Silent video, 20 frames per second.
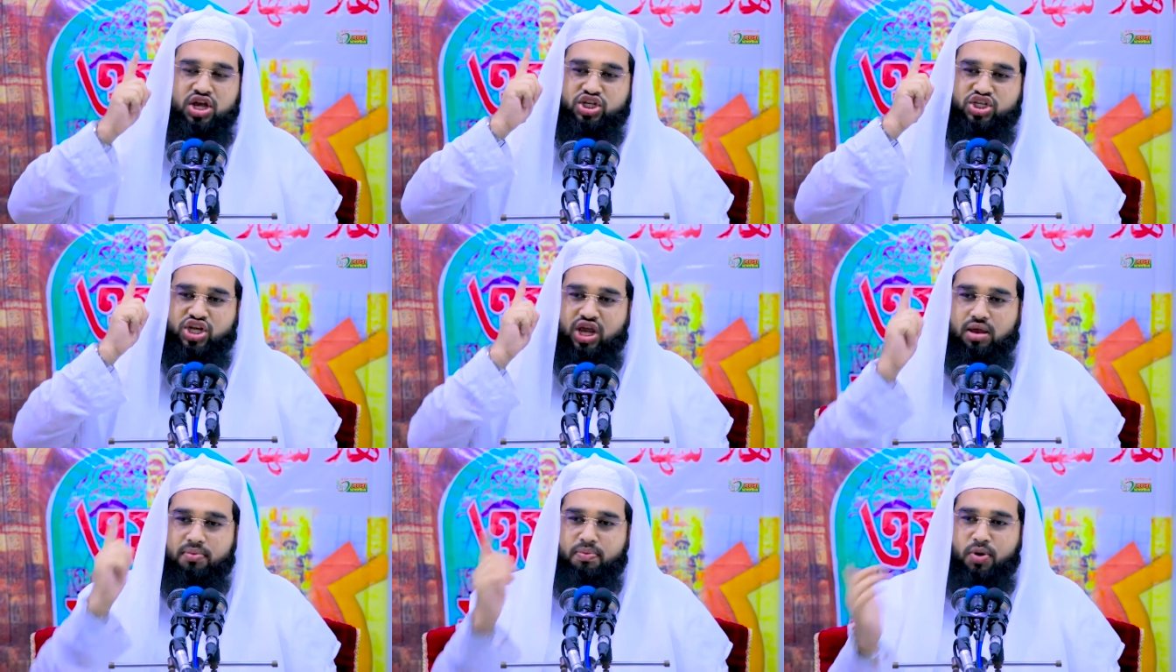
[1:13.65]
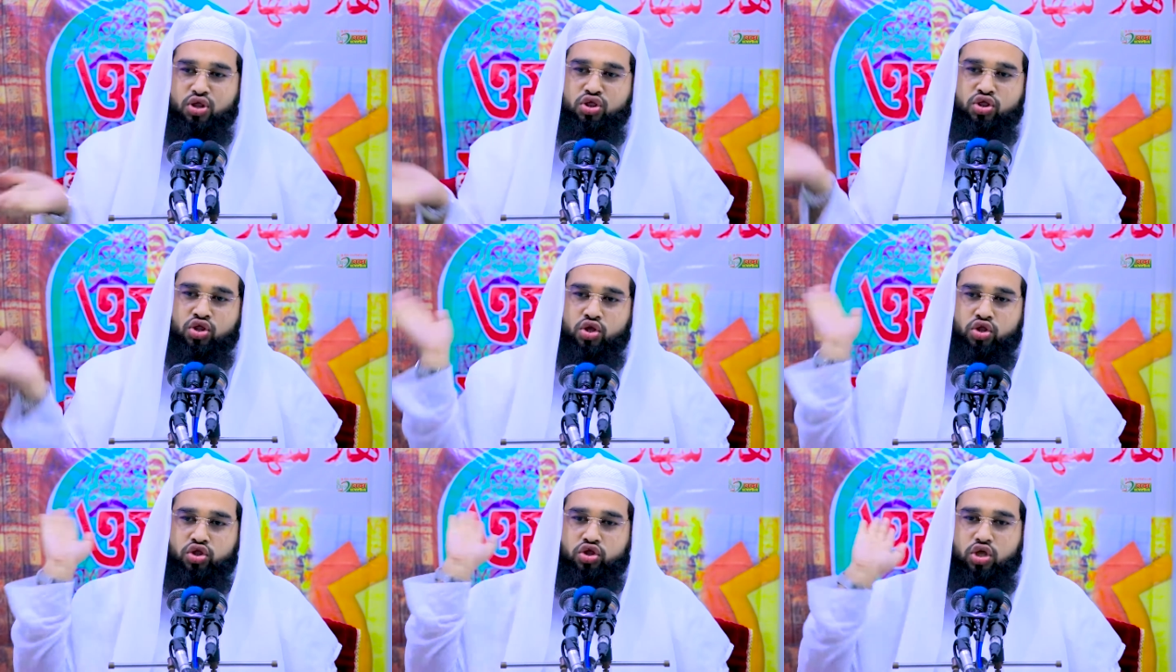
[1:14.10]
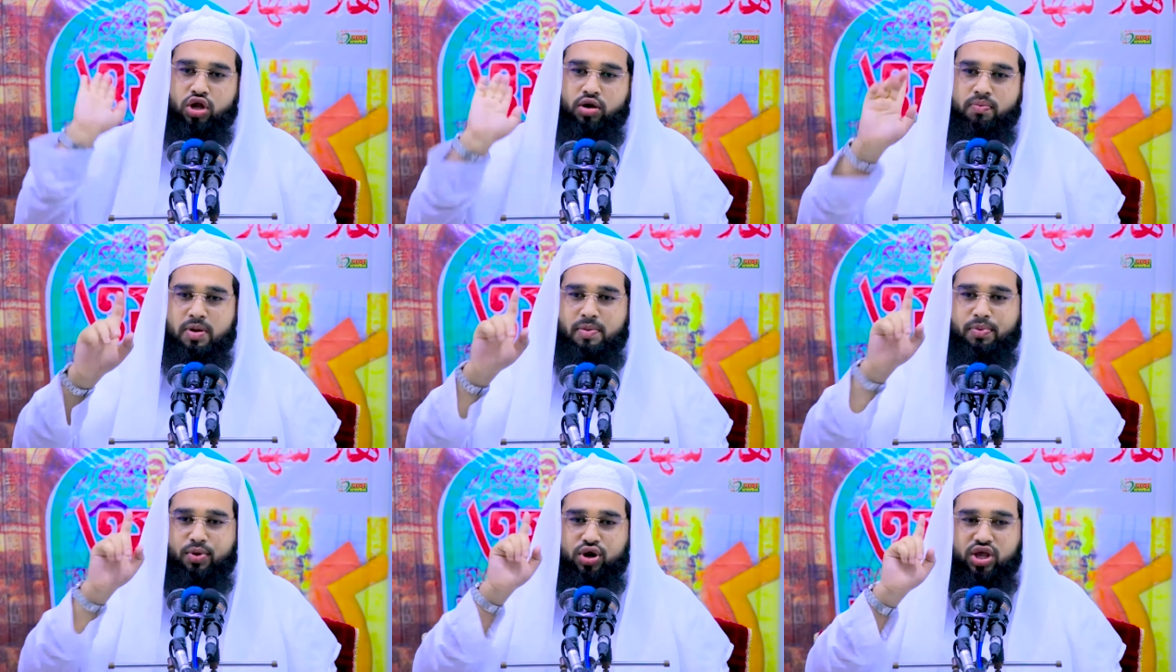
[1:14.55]
সেই বন্ধুত্বর
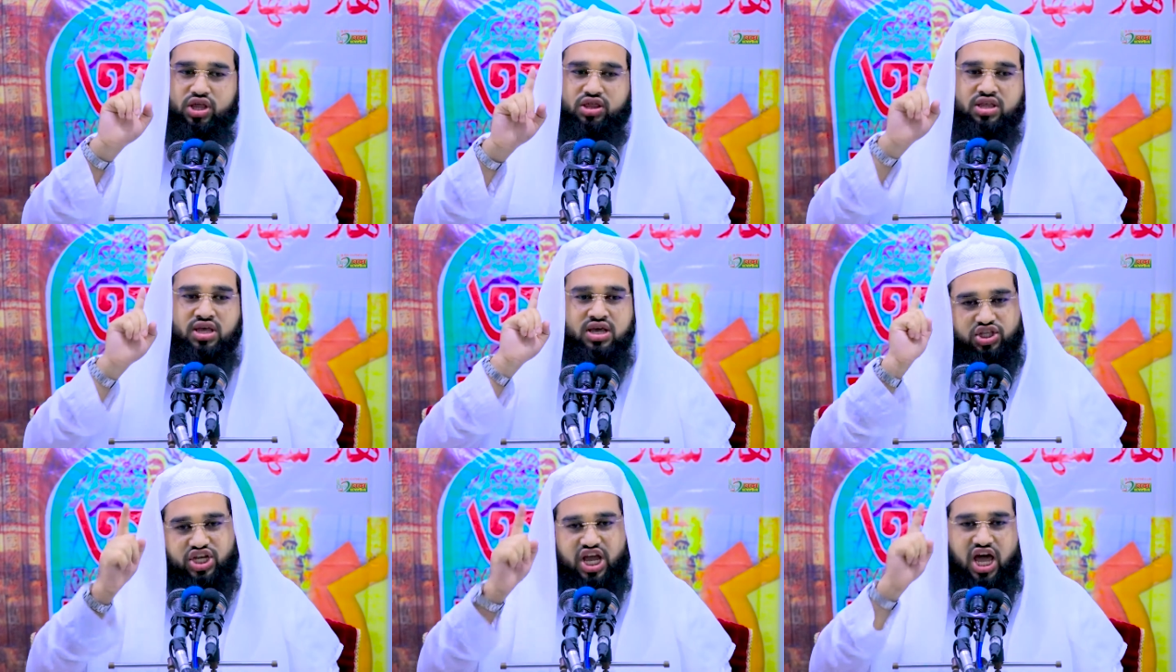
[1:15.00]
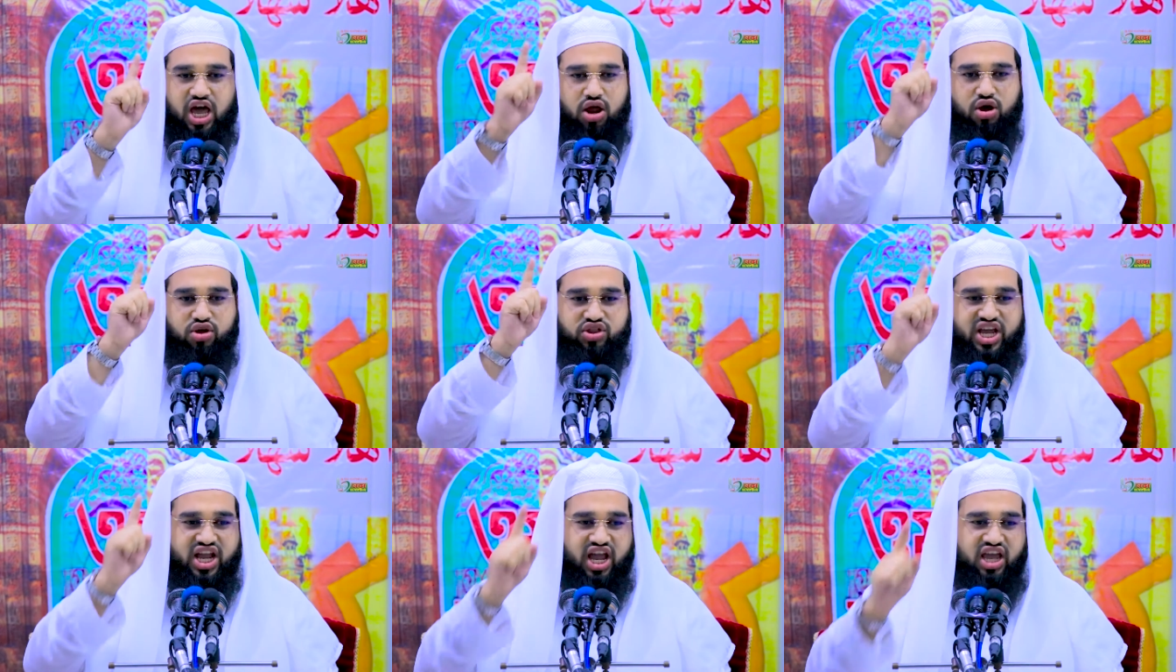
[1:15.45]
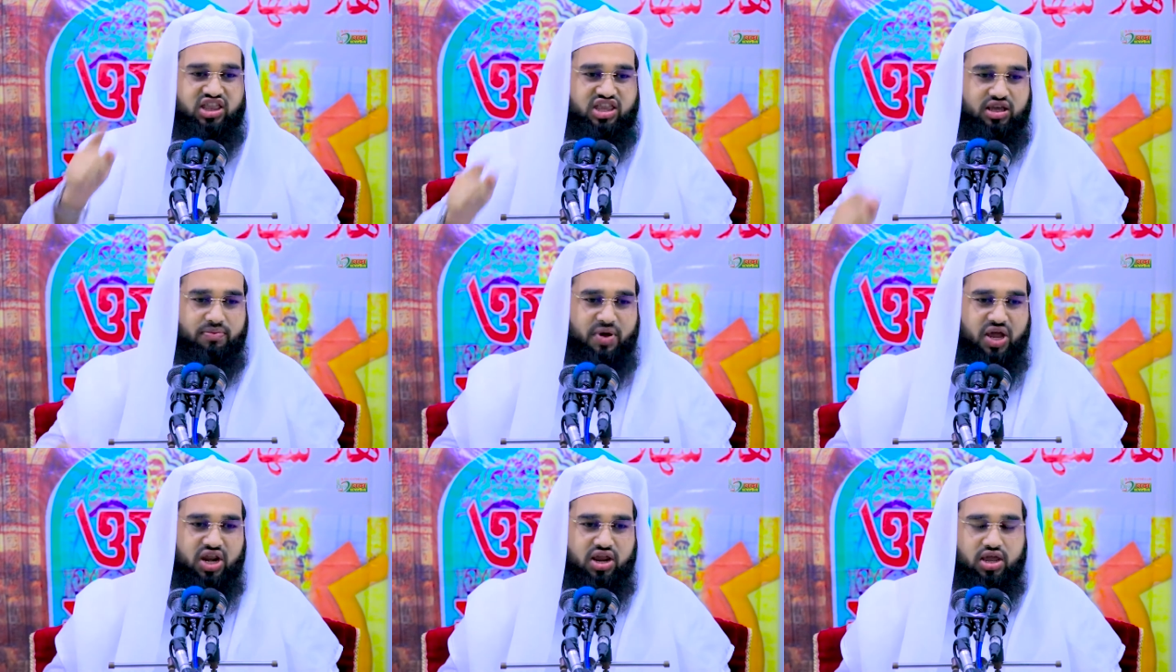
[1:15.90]
বিপরীত চেহারা দেখাইতে
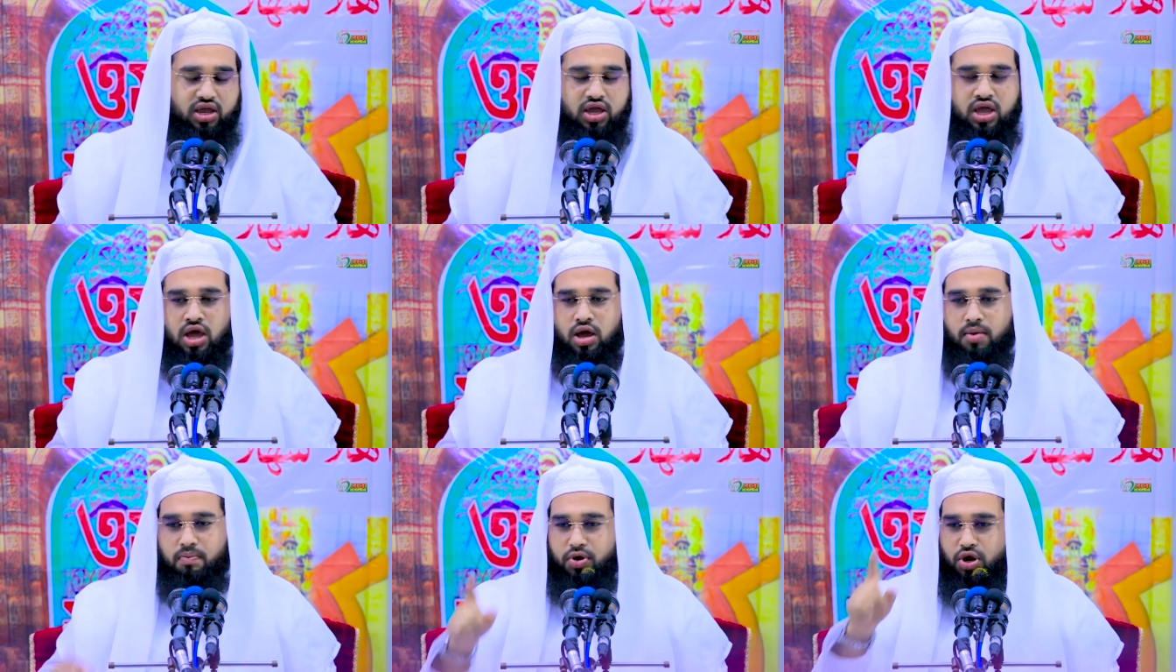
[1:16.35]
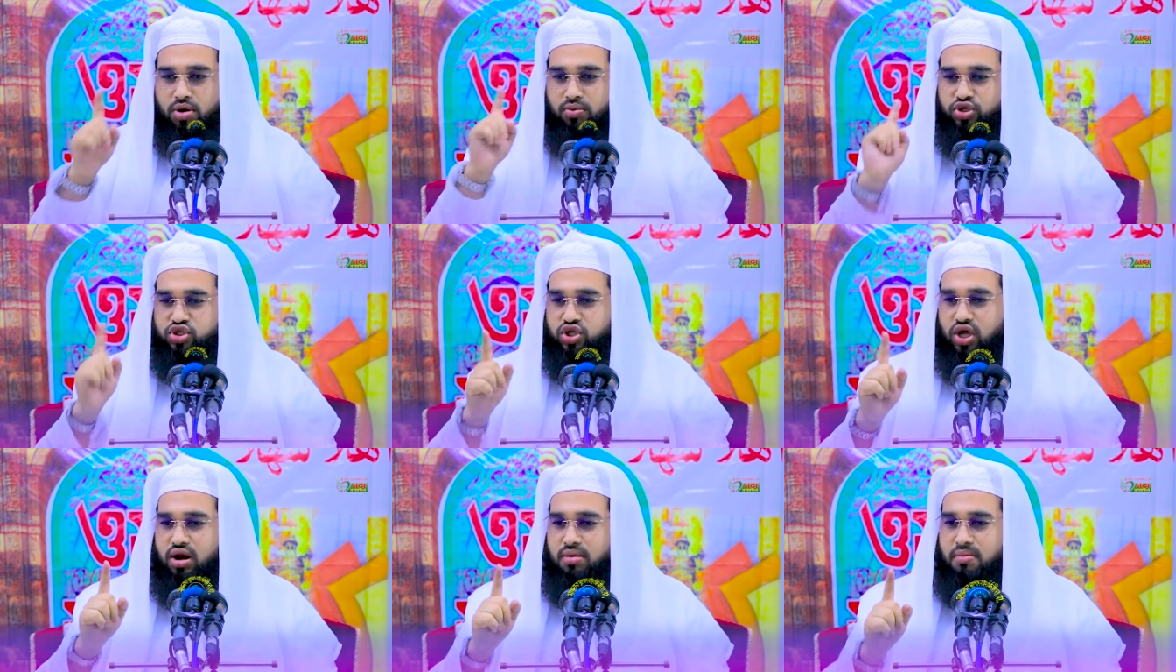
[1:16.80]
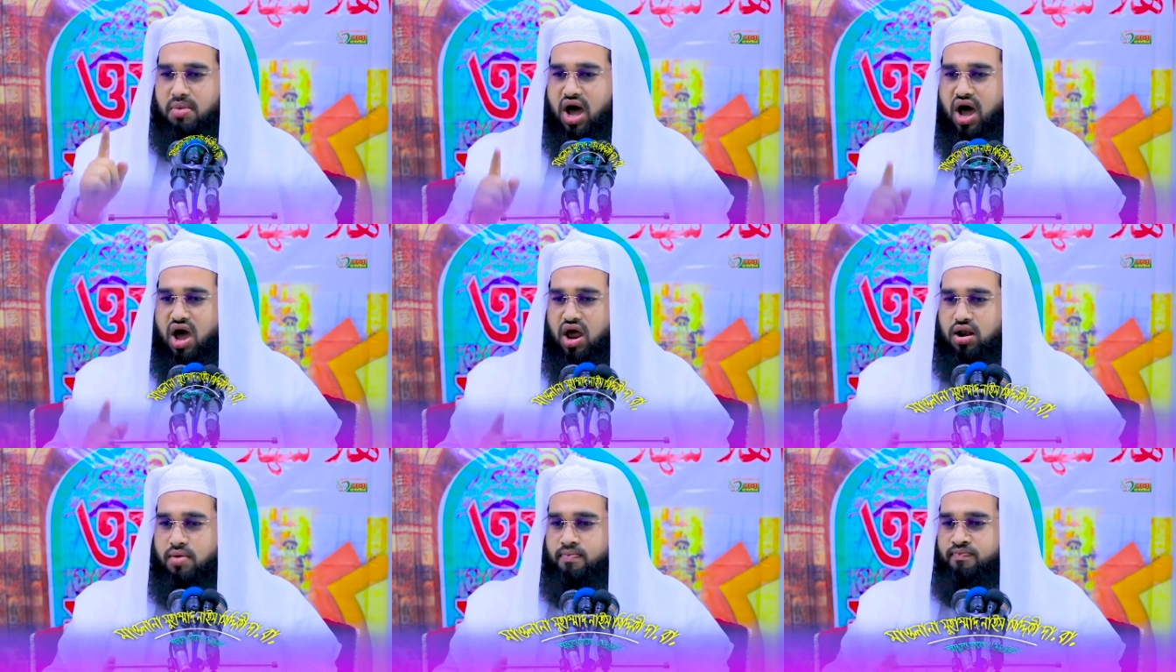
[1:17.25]
পারি প্রিয়
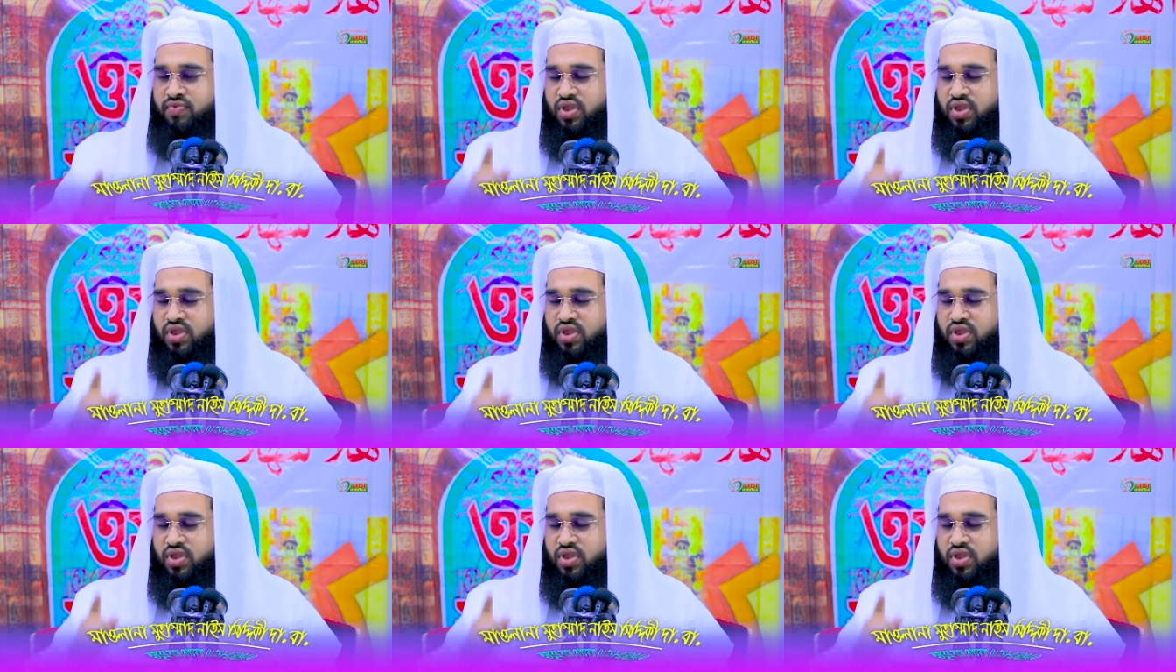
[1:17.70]
মুসলমান